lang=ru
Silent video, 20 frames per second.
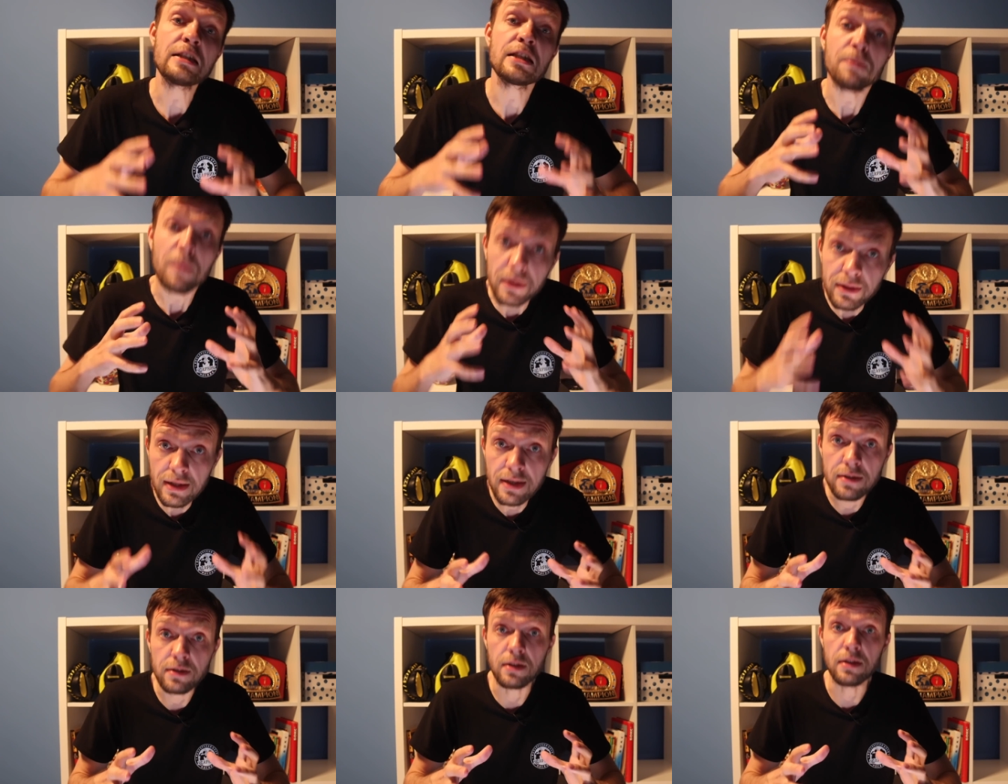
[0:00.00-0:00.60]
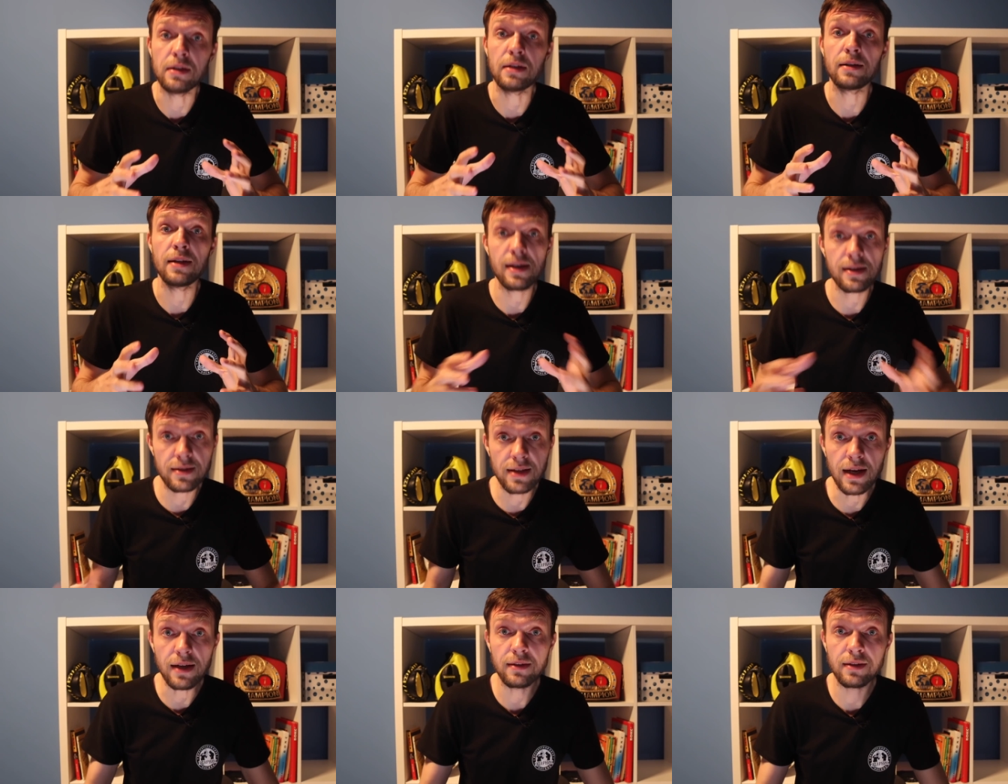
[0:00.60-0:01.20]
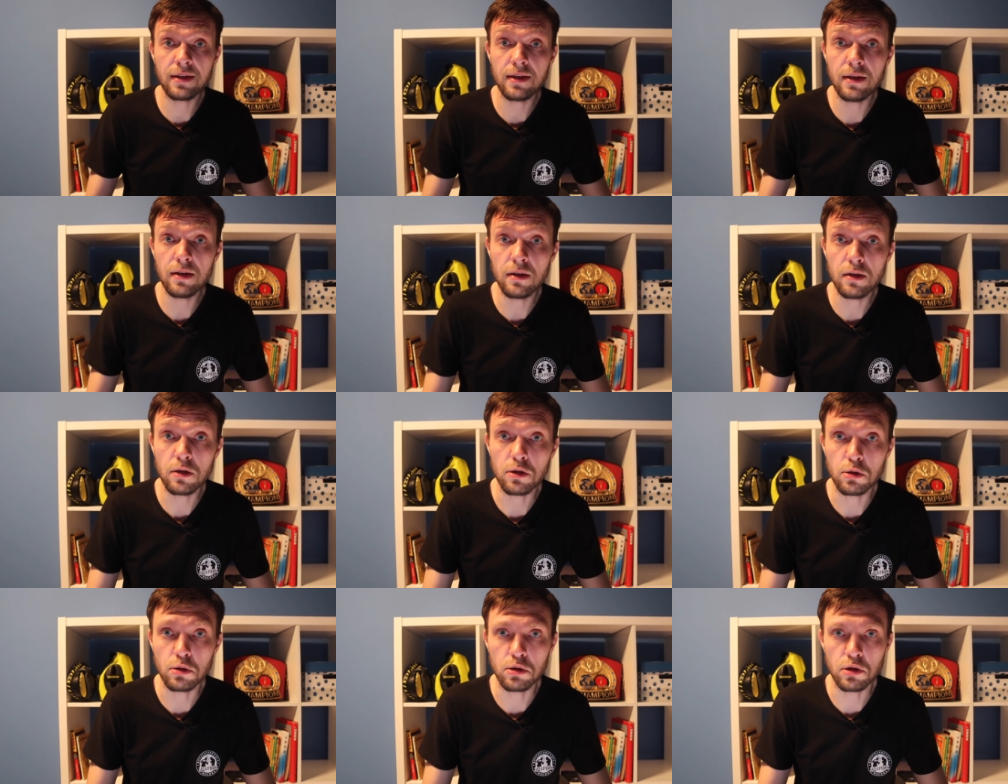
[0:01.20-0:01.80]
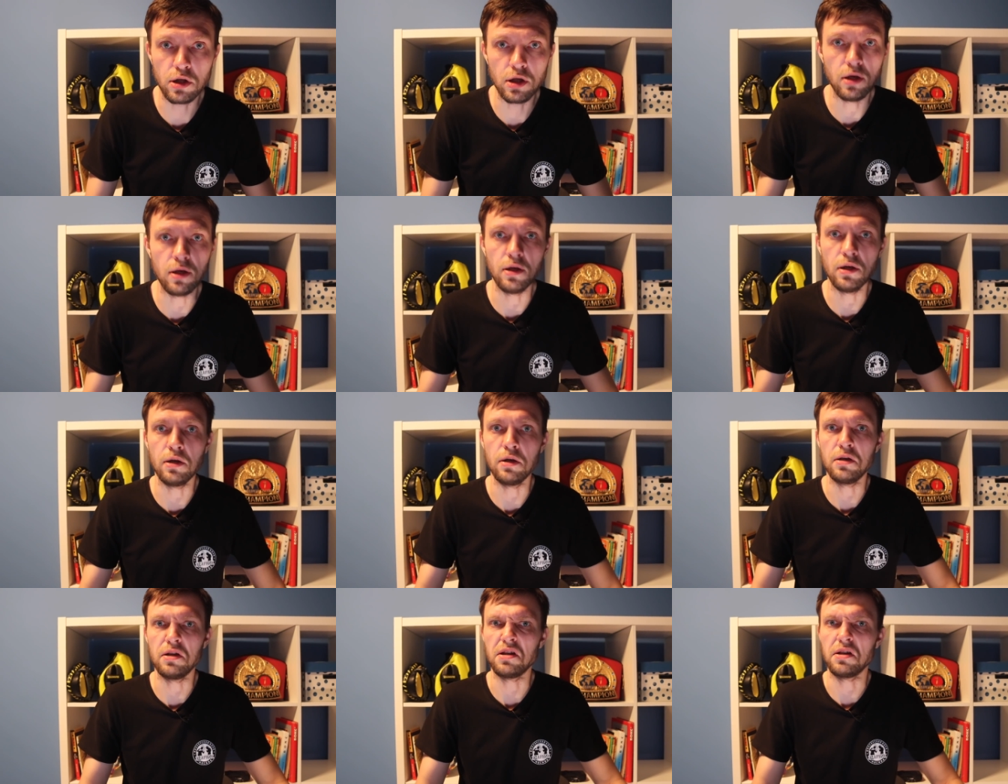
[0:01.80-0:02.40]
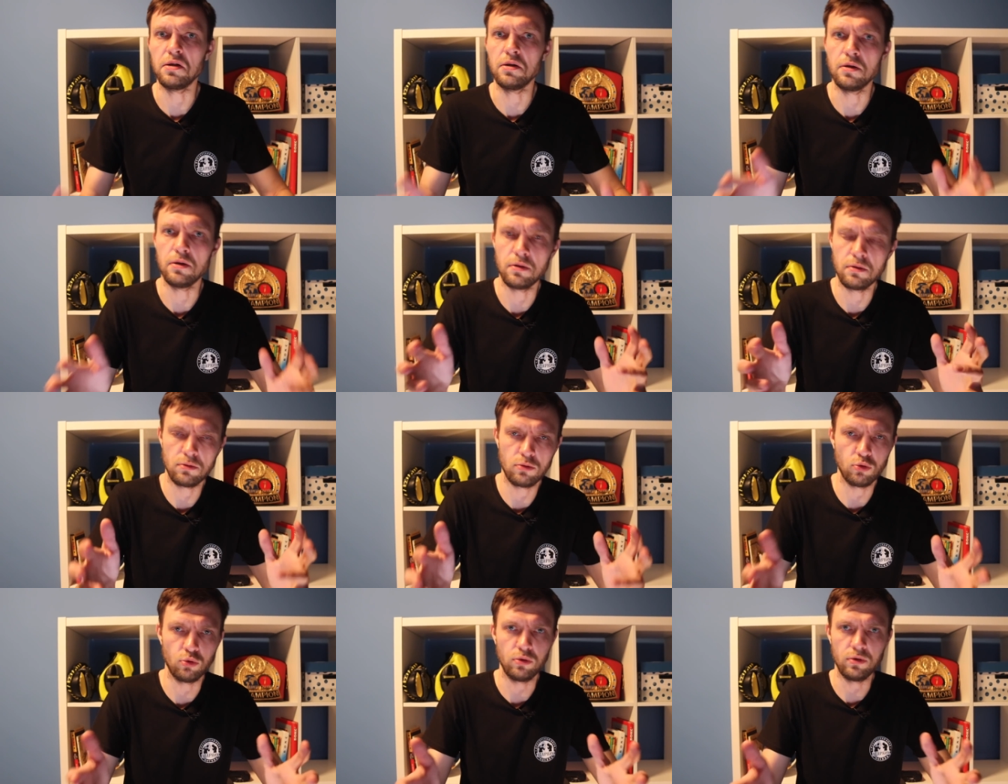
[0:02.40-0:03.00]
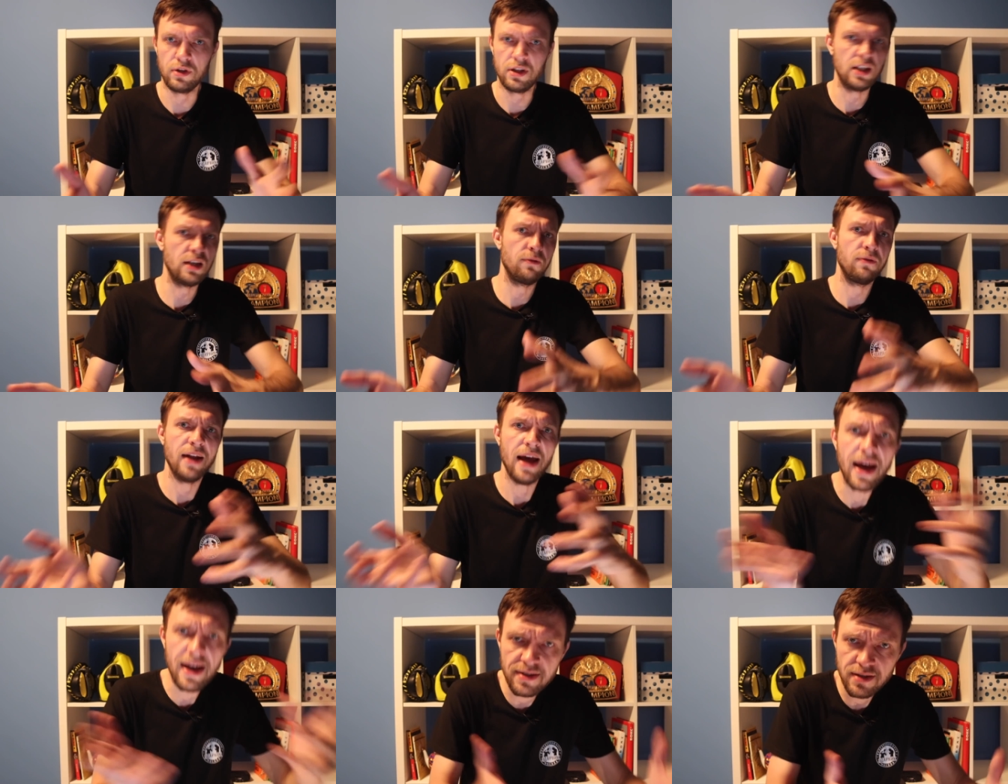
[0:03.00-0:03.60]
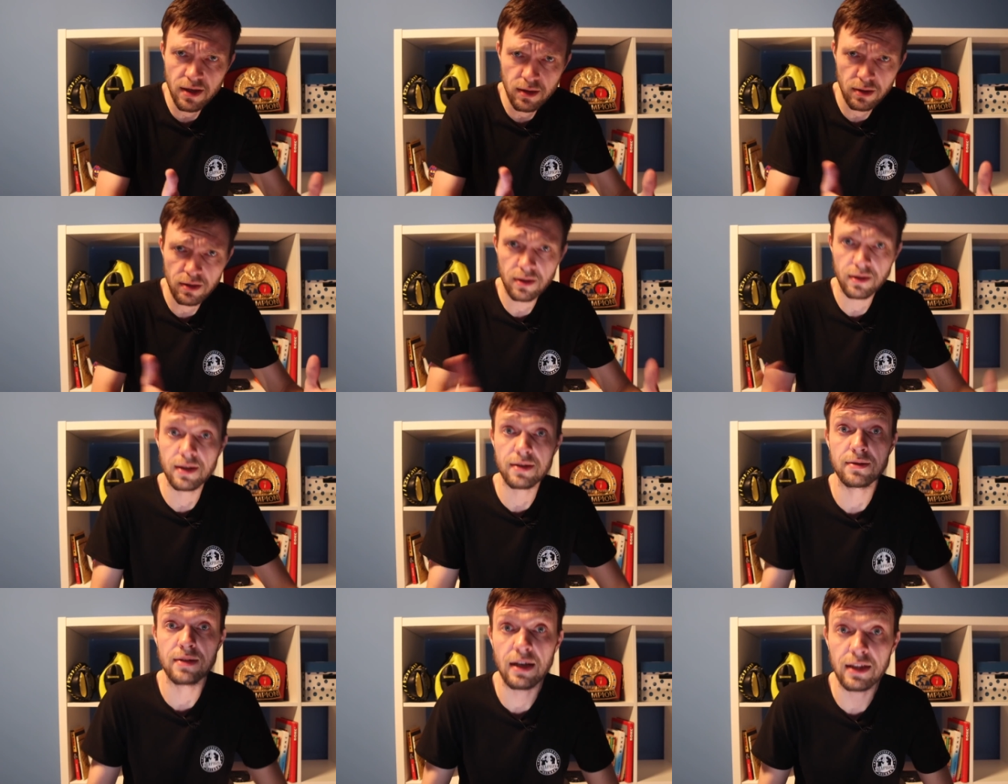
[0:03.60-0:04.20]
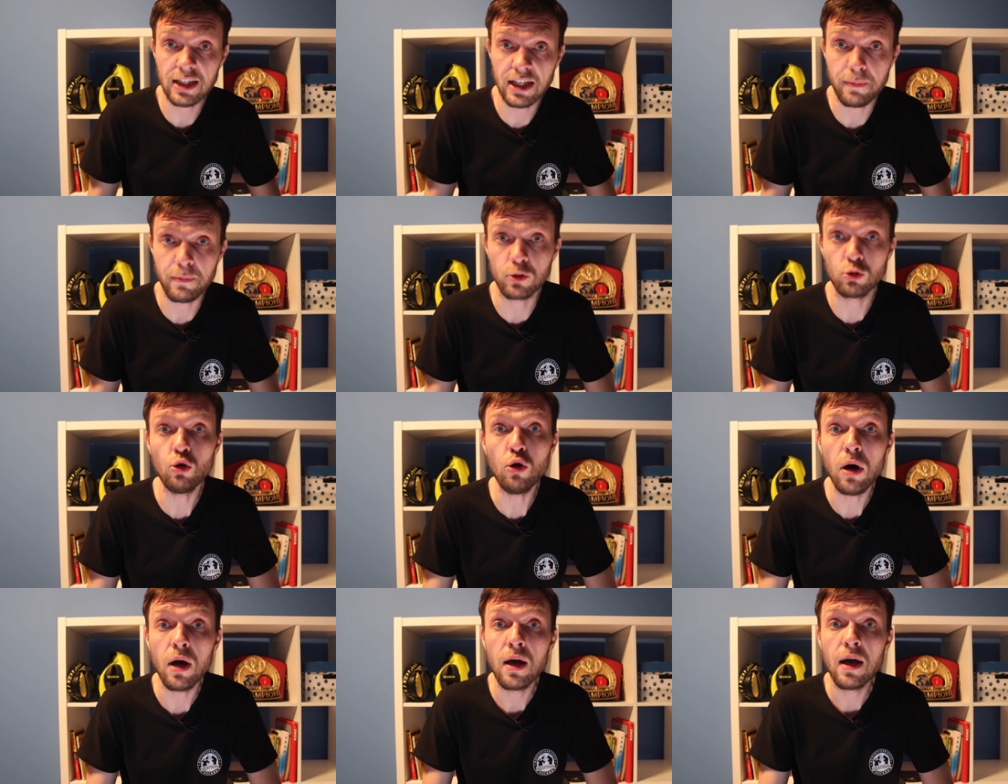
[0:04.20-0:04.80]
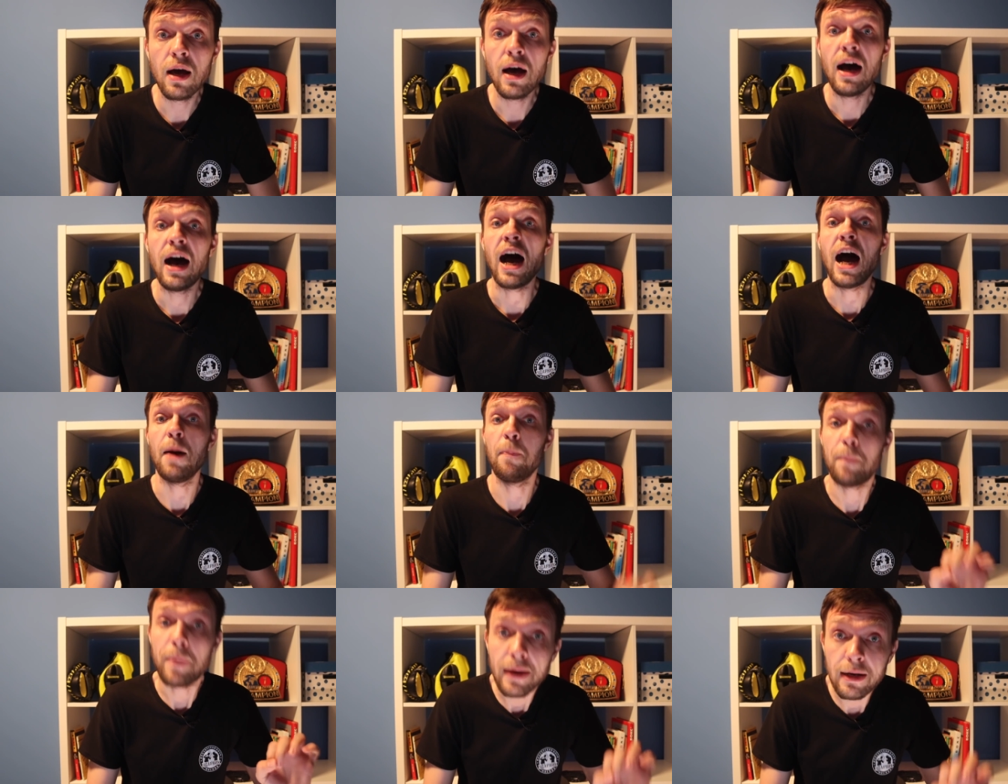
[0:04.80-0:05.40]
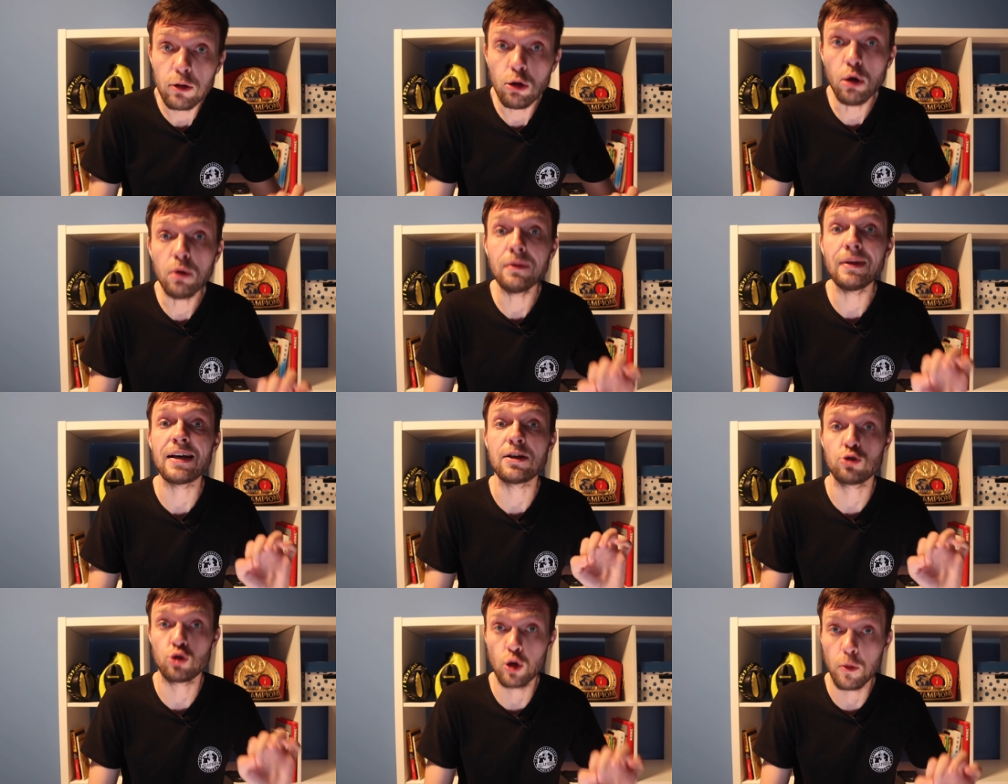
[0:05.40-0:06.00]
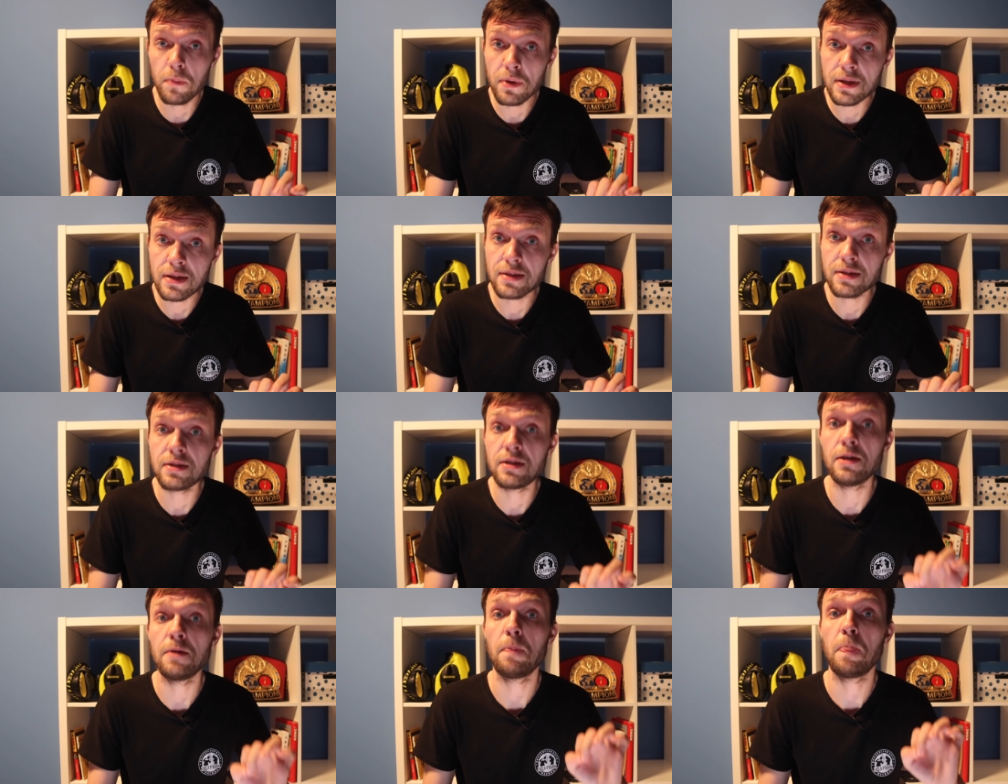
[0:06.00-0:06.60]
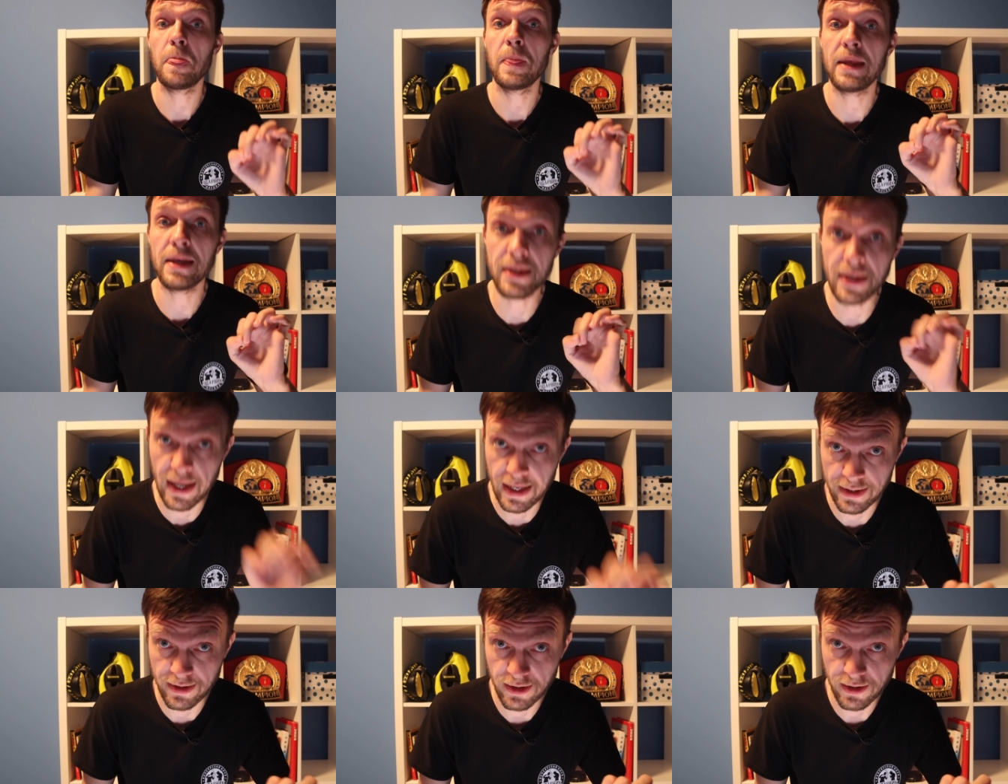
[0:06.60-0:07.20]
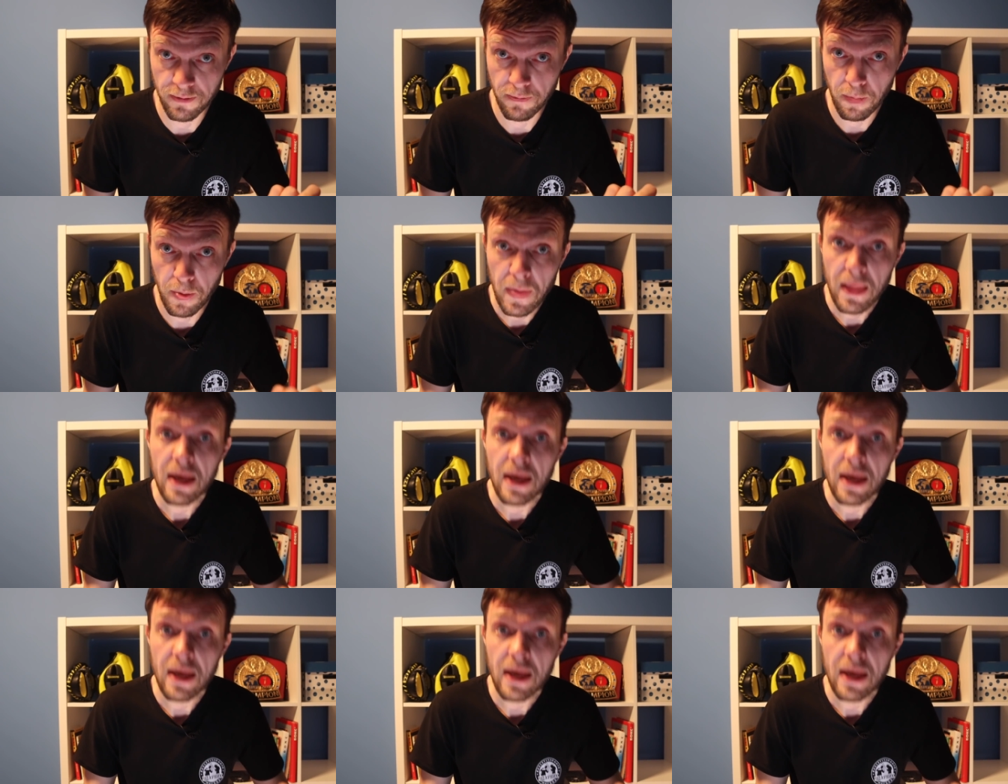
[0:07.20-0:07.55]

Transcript: смотрите недостатки или ну, не являются это недостатками, но определенные особенности есть.